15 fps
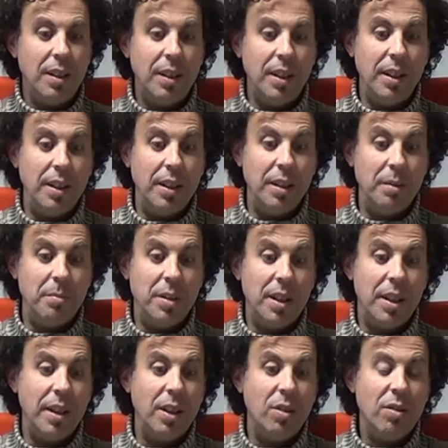Eh, me
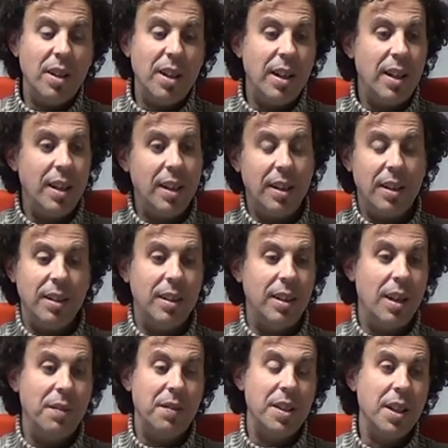dedico a
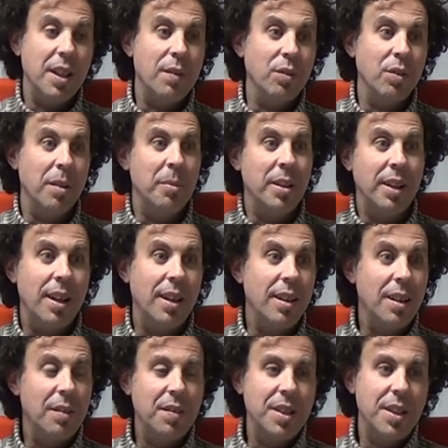la, física fundamental, a
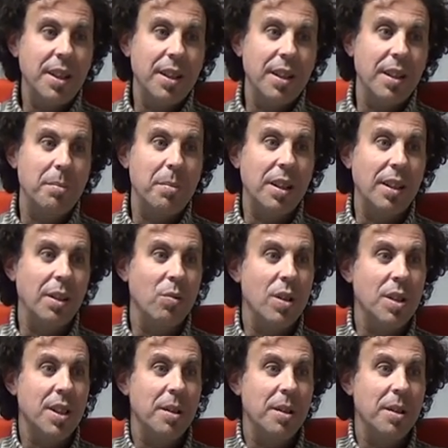la física de partículas